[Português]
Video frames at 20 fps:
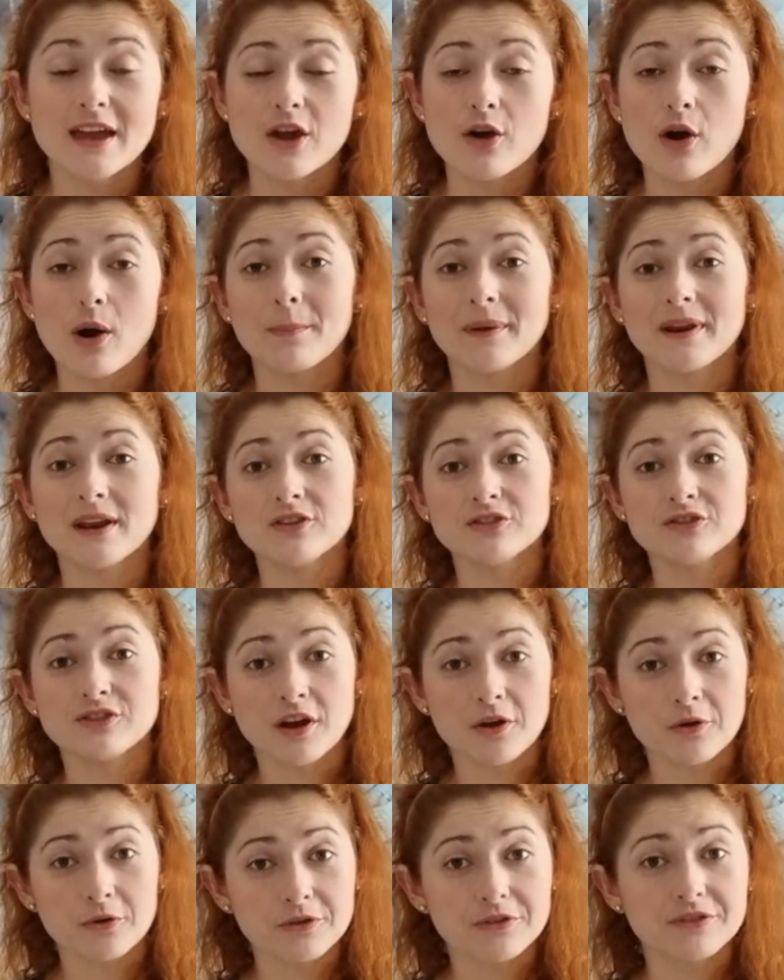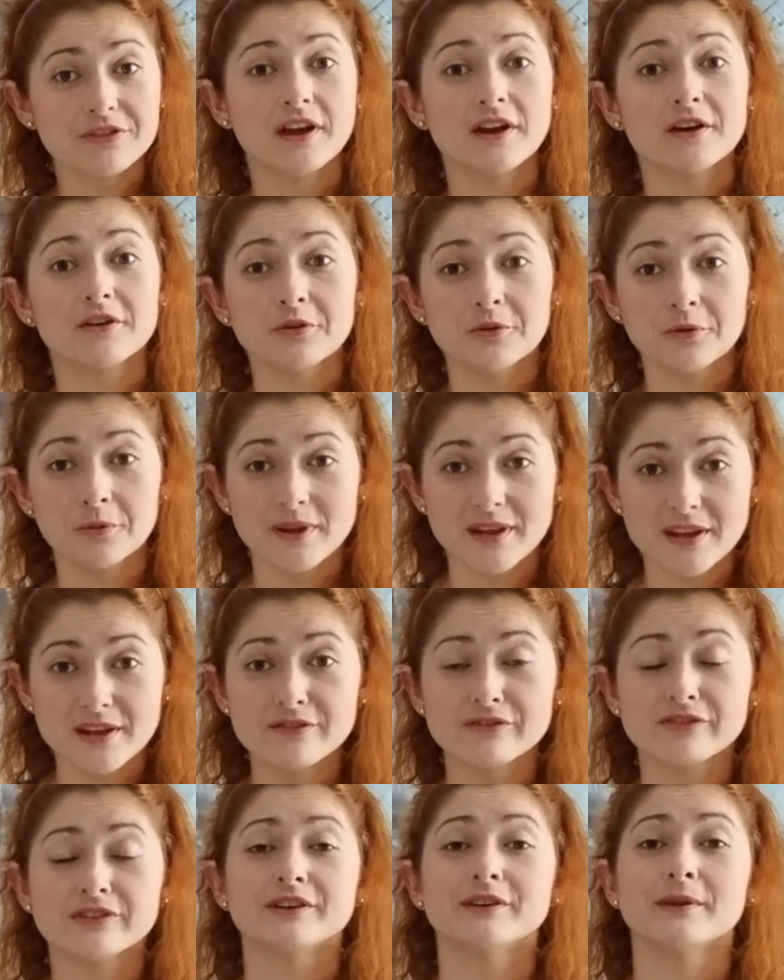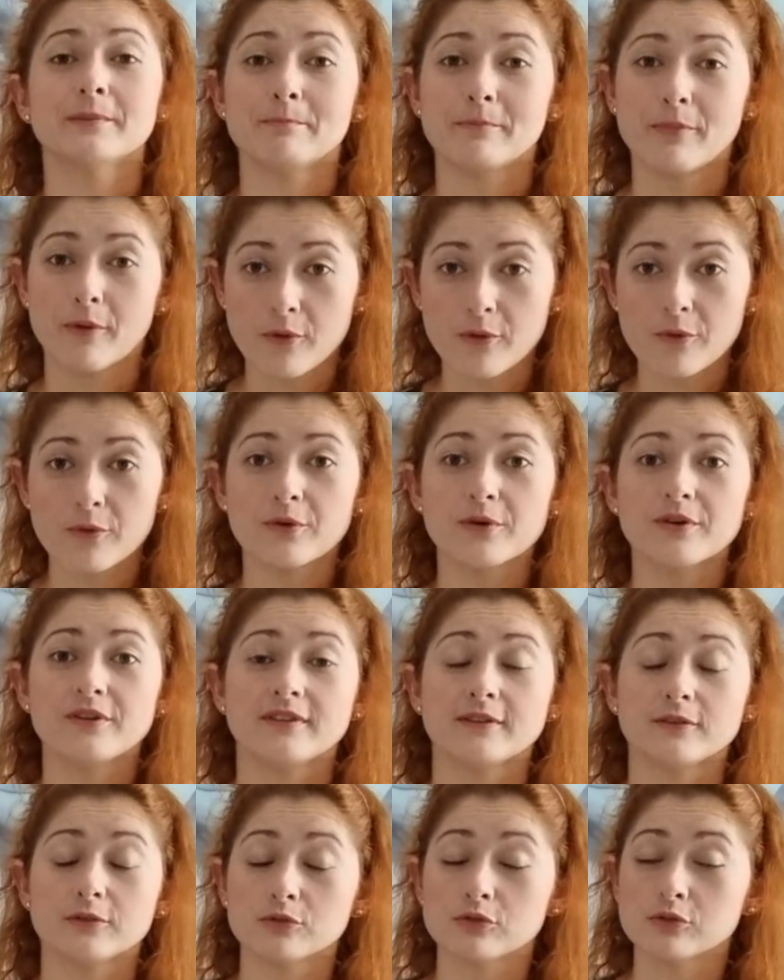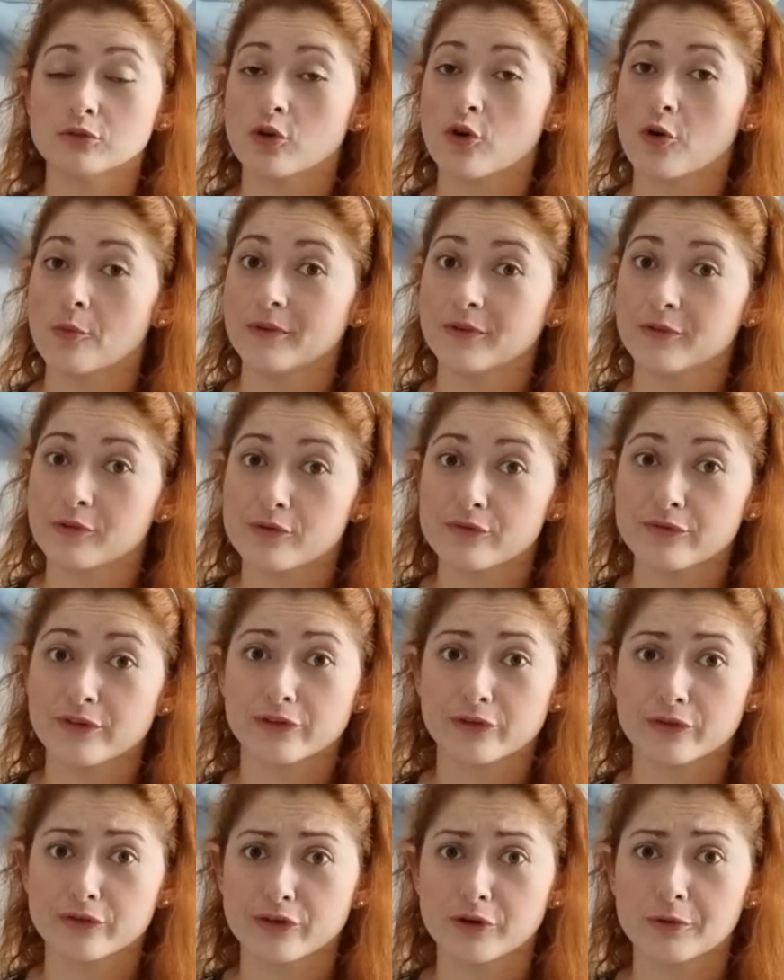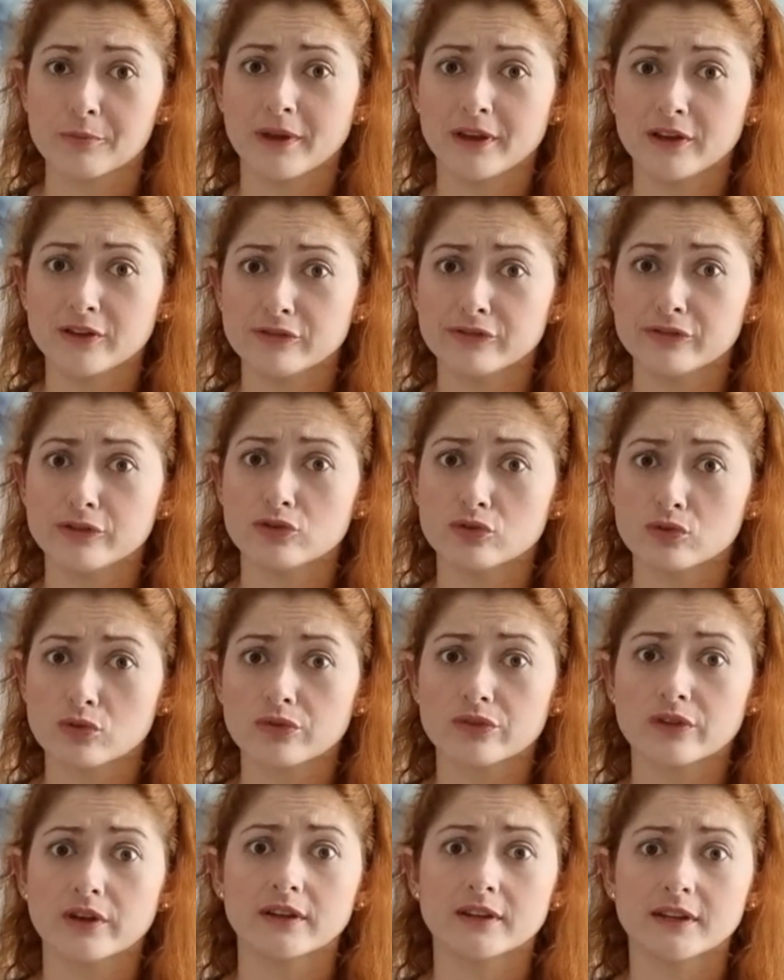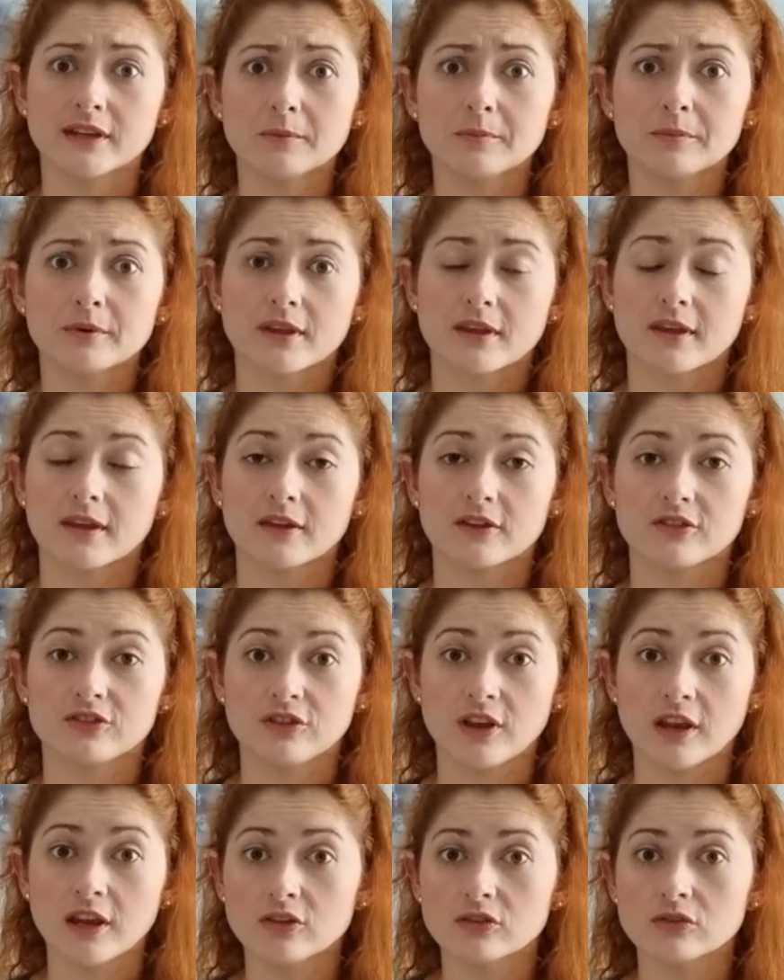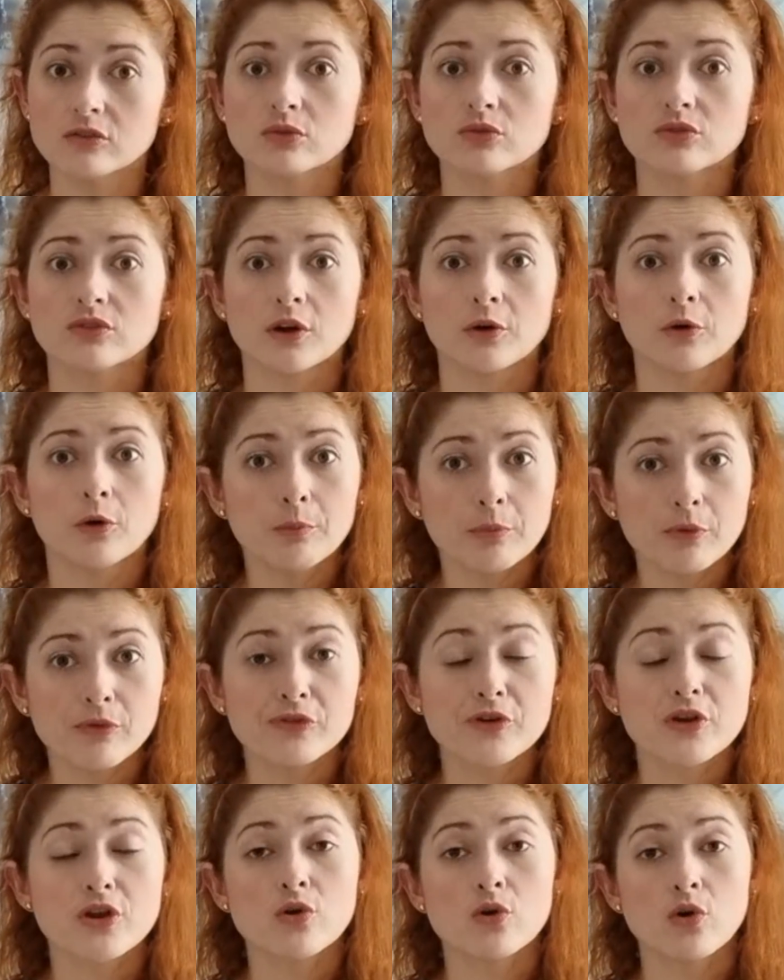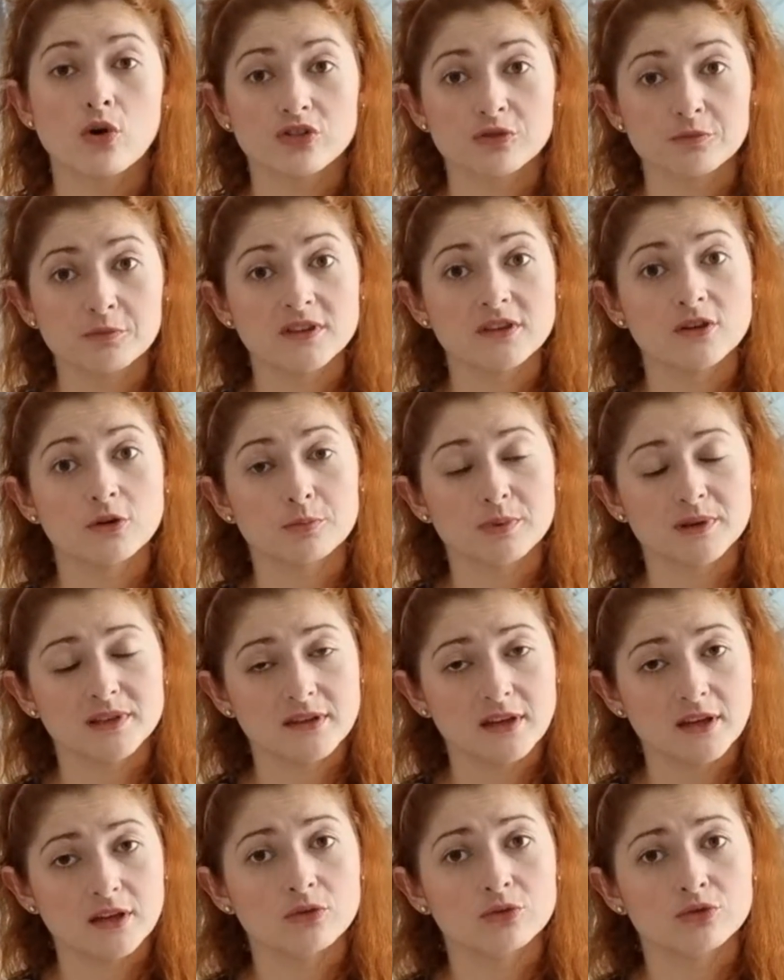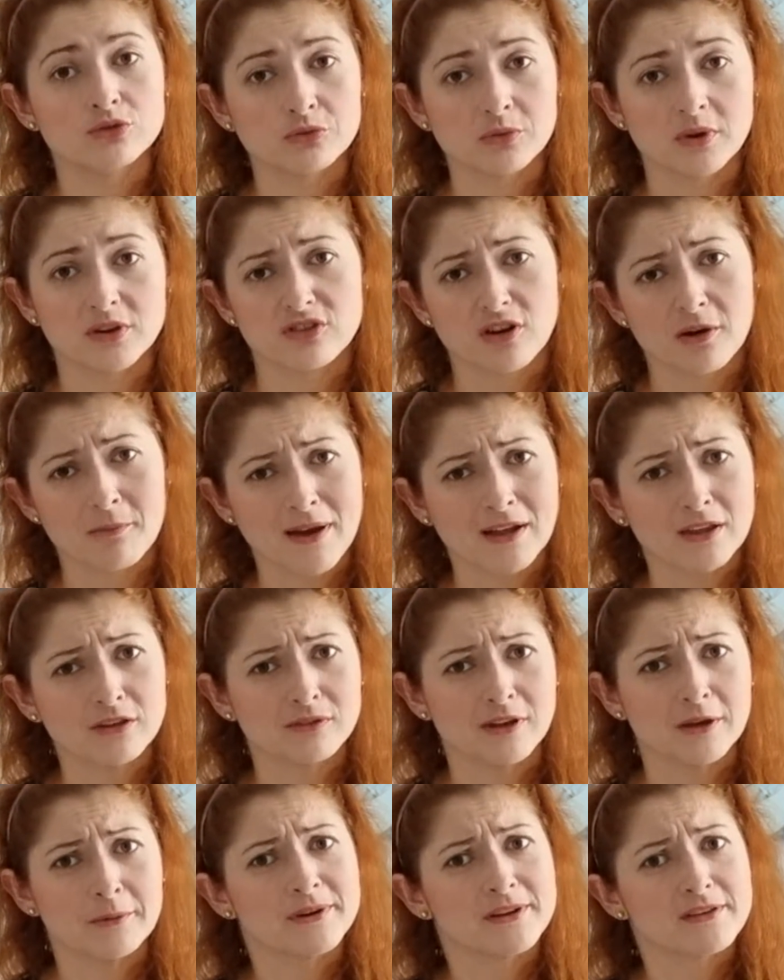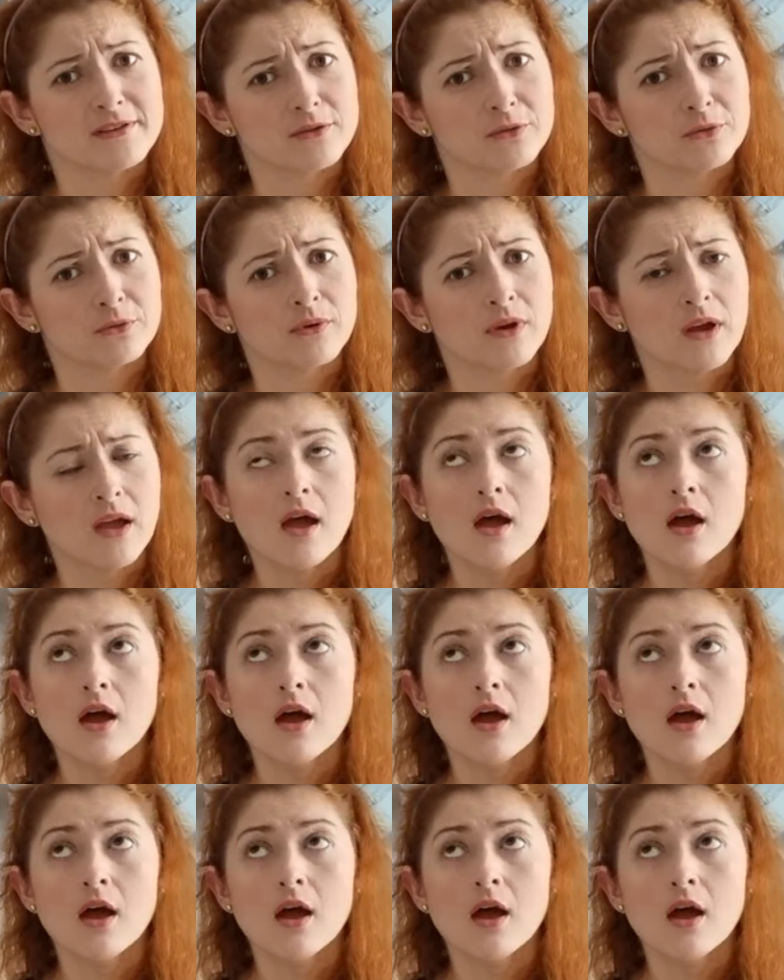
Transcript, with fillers: Eu aprendi a gostar do River depois e tudo. No começo eu confesso que foi bem difícil gostar dele, porque, gente do céu, o povo que gosta de meter o B onde não é chamado, né, Brasil?